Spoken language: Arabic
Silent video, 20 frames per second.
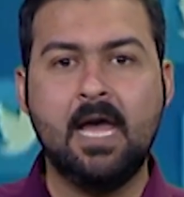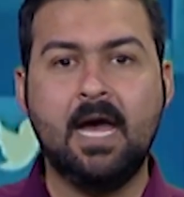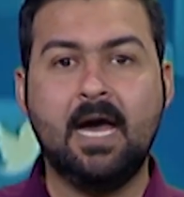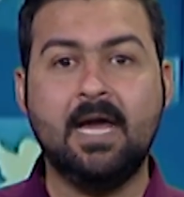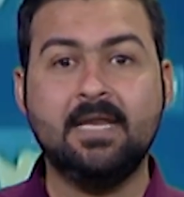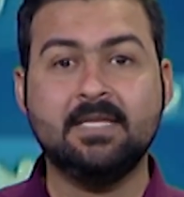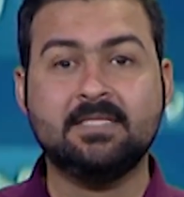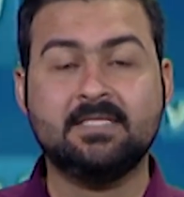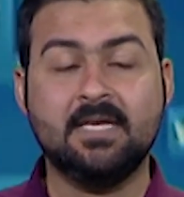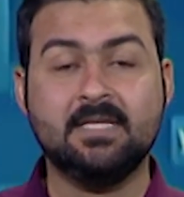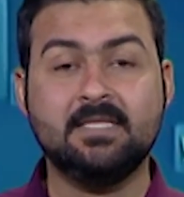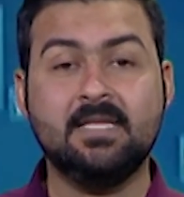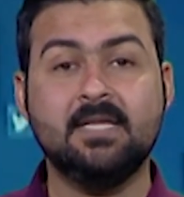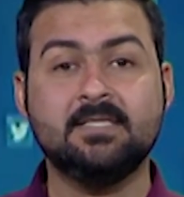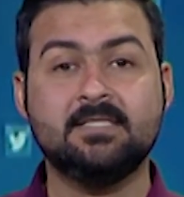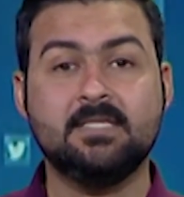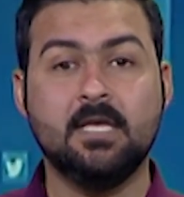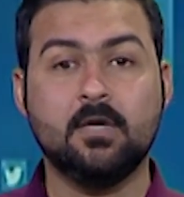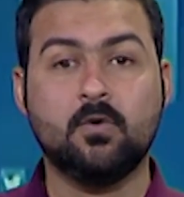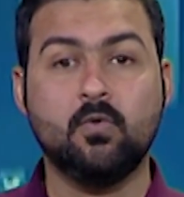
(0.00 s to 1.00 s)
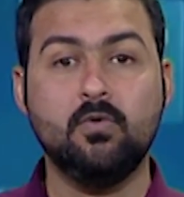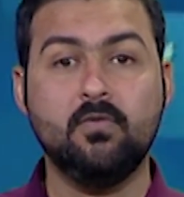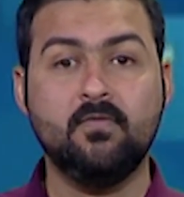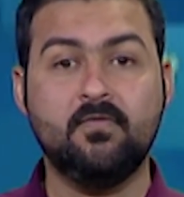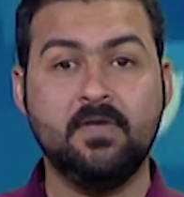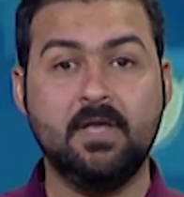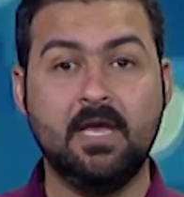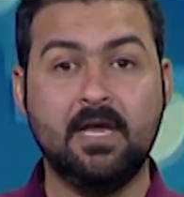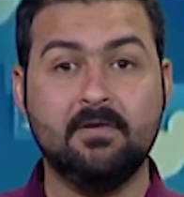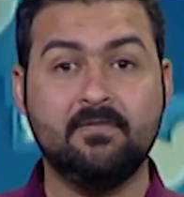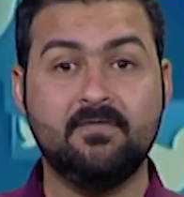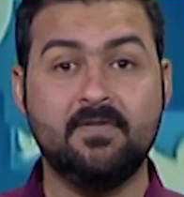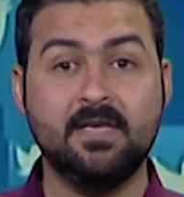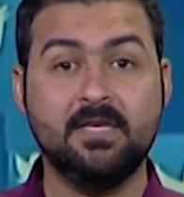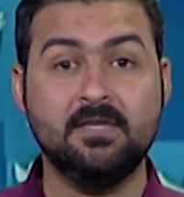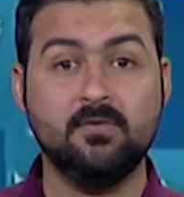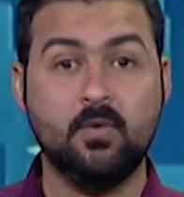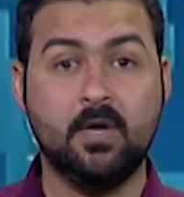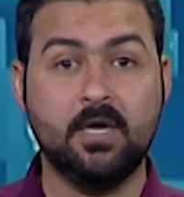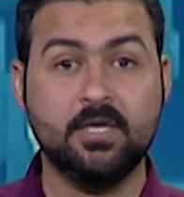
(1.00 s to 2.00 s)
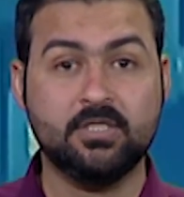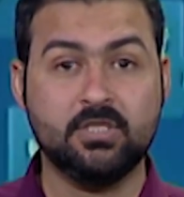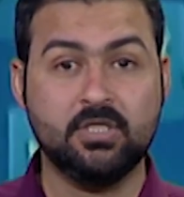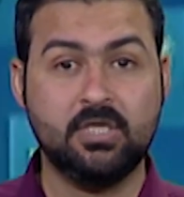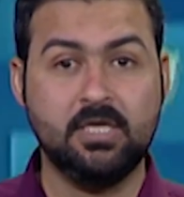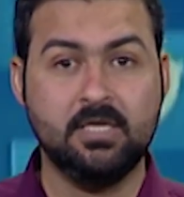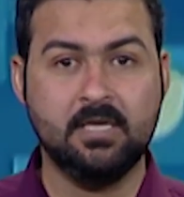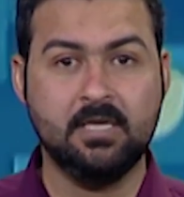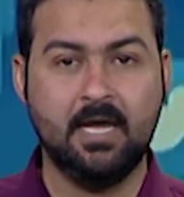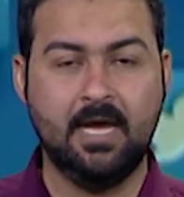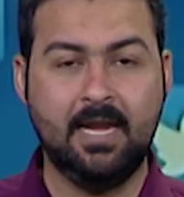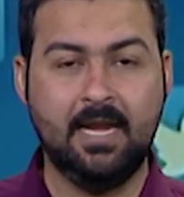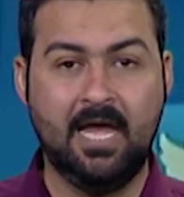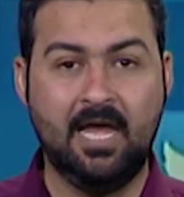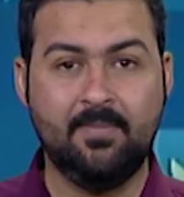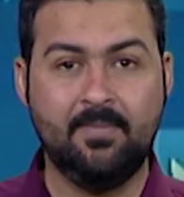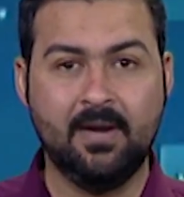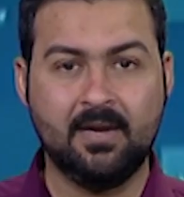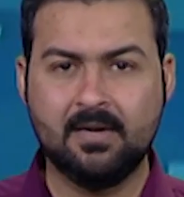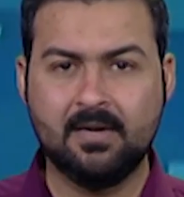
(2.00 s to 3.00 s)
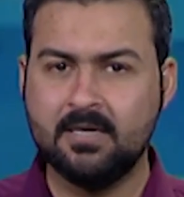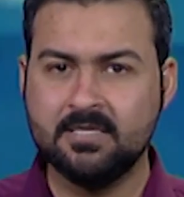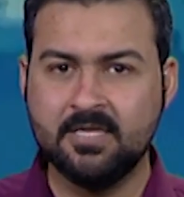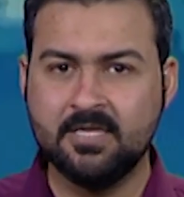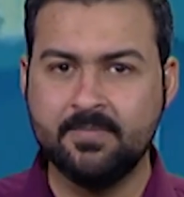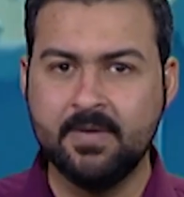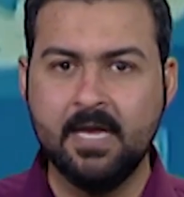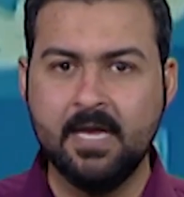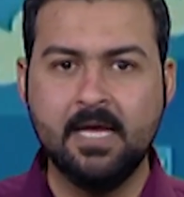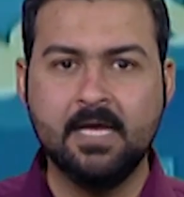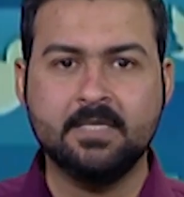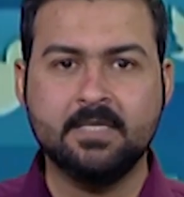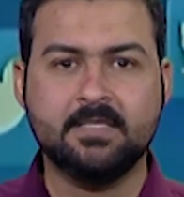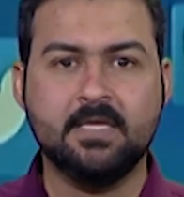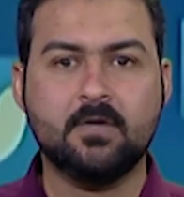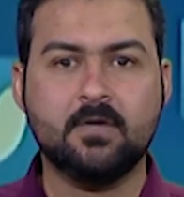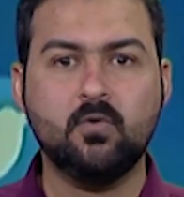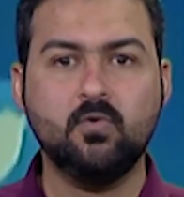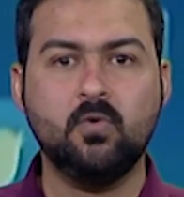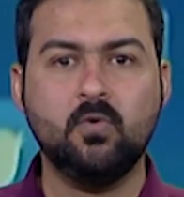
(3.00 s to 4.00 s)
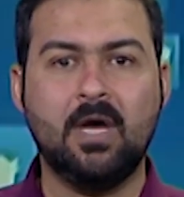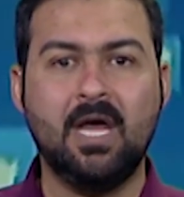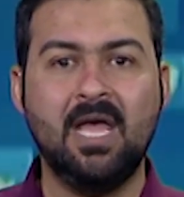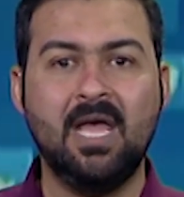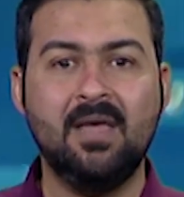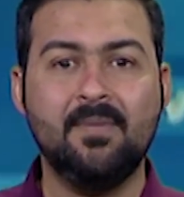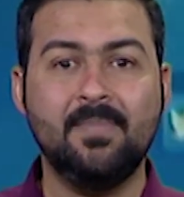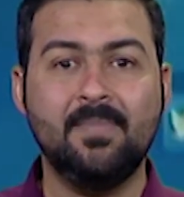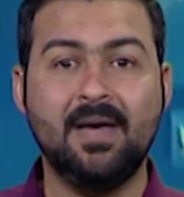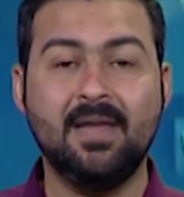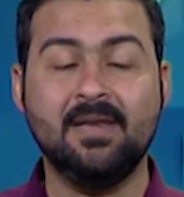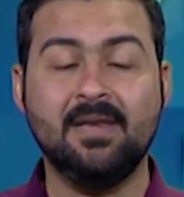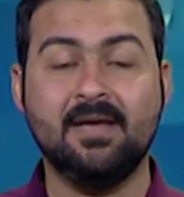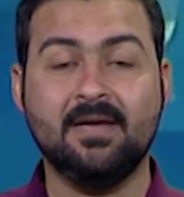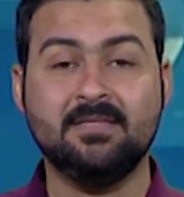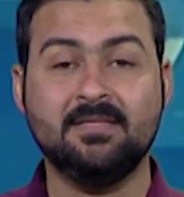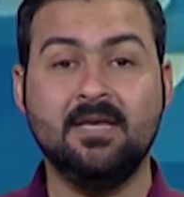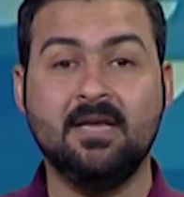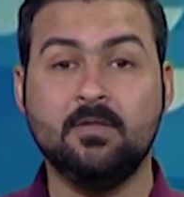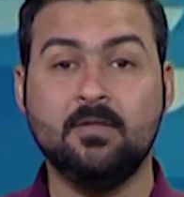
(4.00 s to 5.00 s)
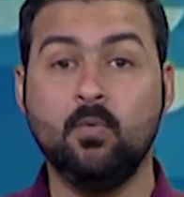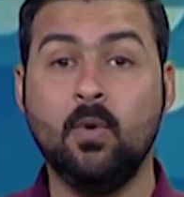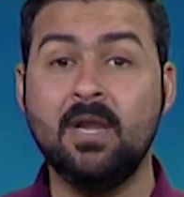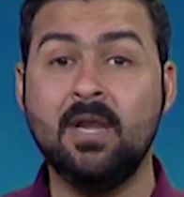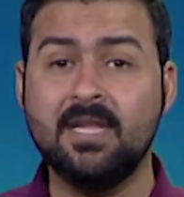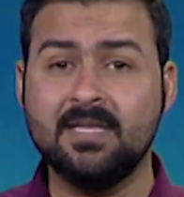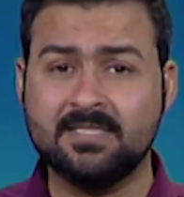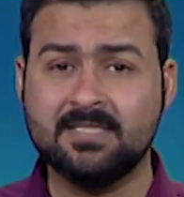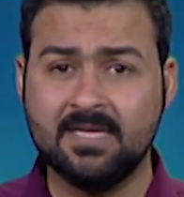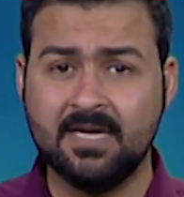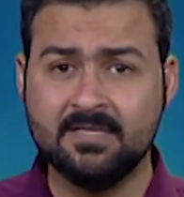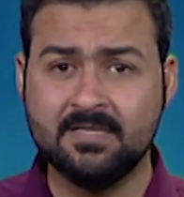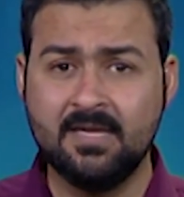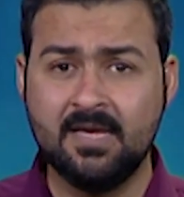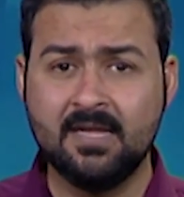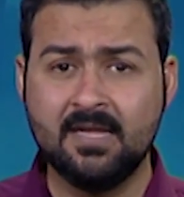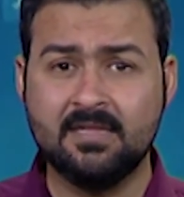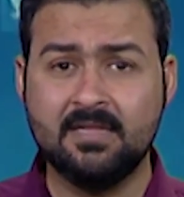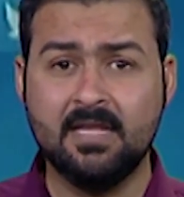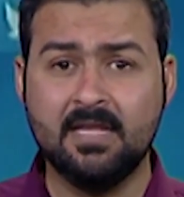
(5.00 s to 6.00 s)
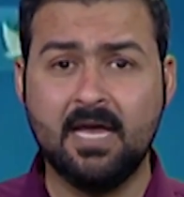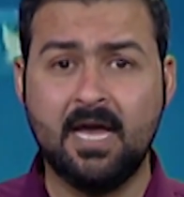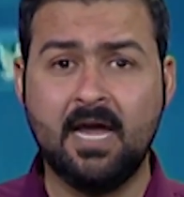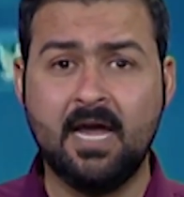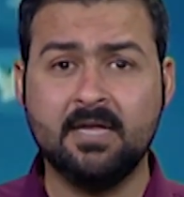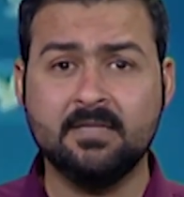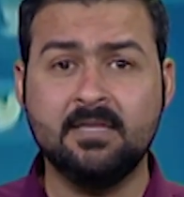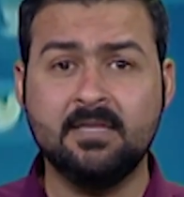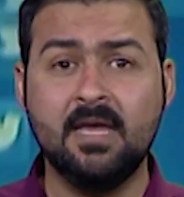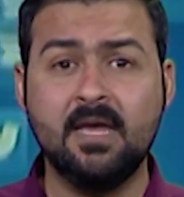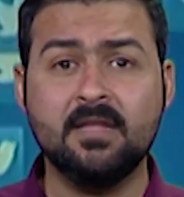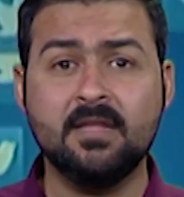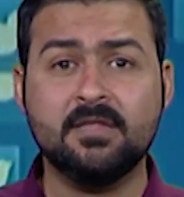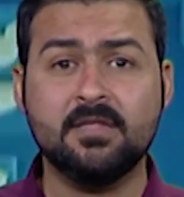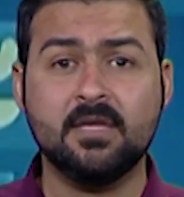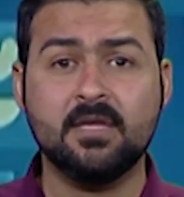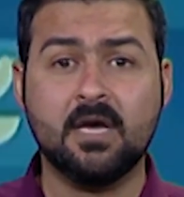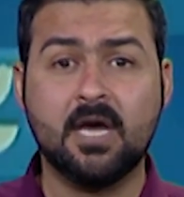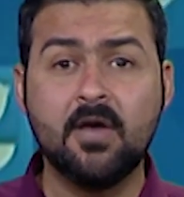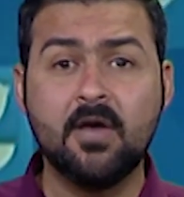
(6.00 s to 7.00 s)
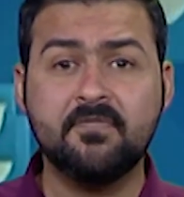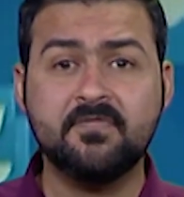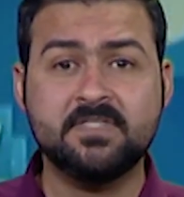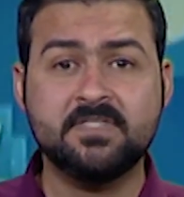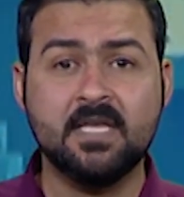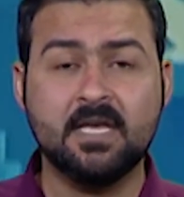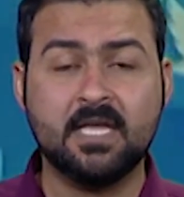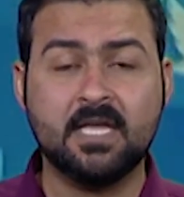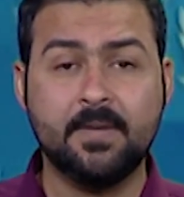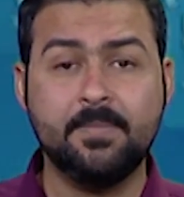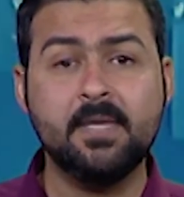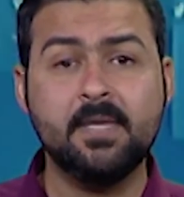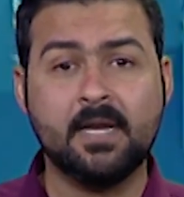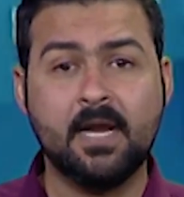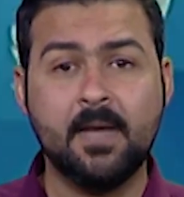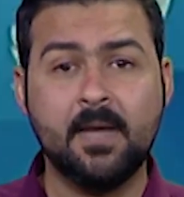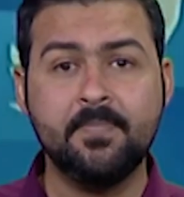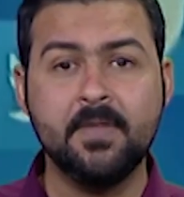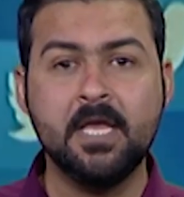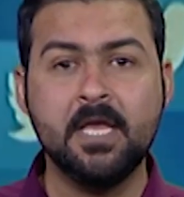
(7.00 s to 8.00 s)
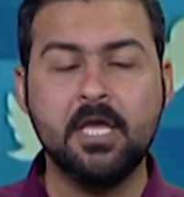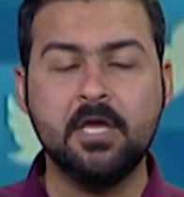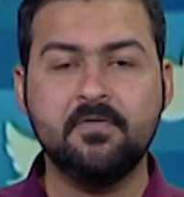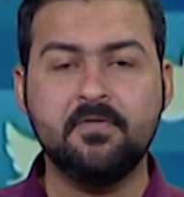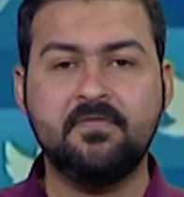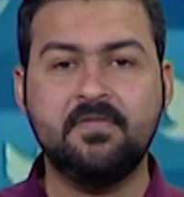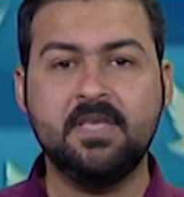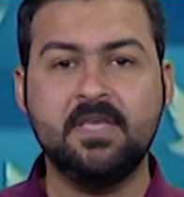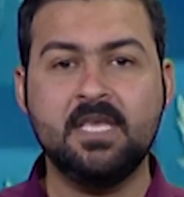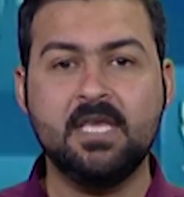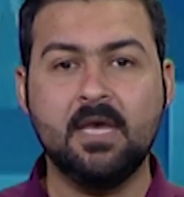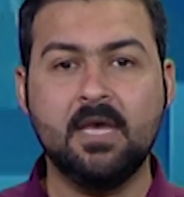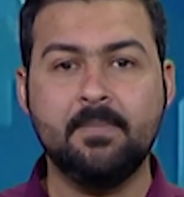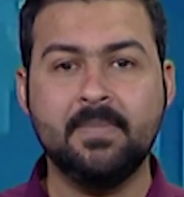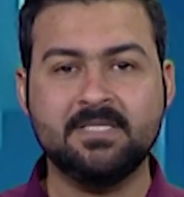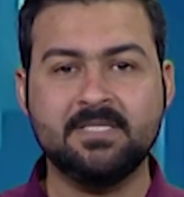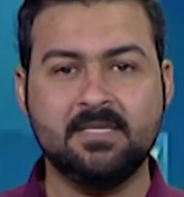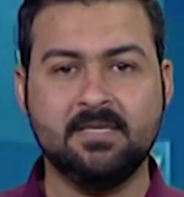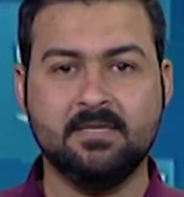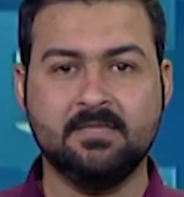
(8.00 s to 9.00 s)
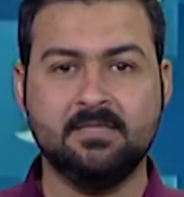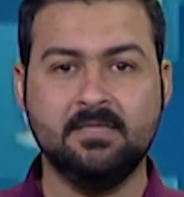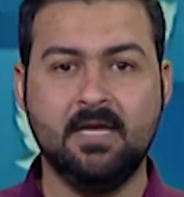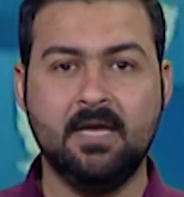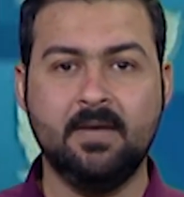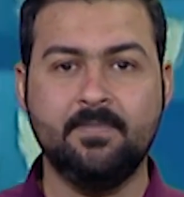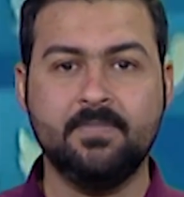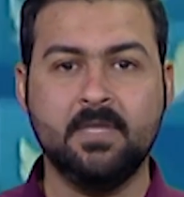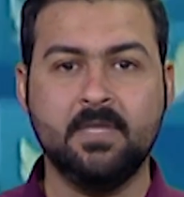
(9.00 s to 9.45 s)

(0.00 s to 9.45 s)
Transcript: الاستعداد سيكون في 2020 العام القادم سيكون عام الإعداد والاستعداد لأحداث قفزة كبيرة في مسيرتنا